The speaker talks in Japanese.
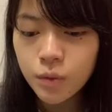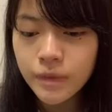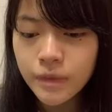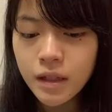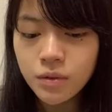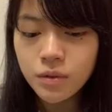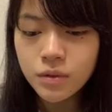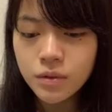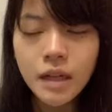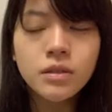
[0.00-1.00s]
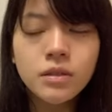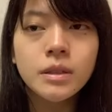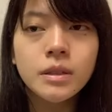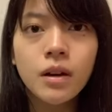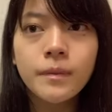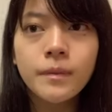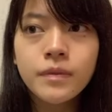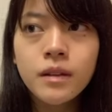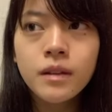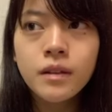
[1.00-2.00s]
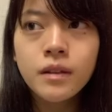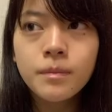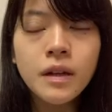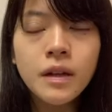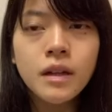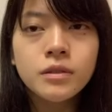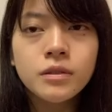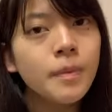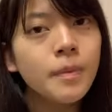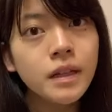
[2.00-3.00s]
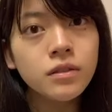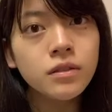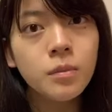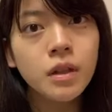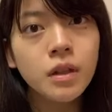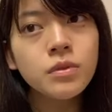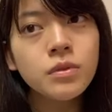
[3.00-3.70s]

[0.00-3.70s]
スタバしか思いつかないあでもミスドってあれカフェなのか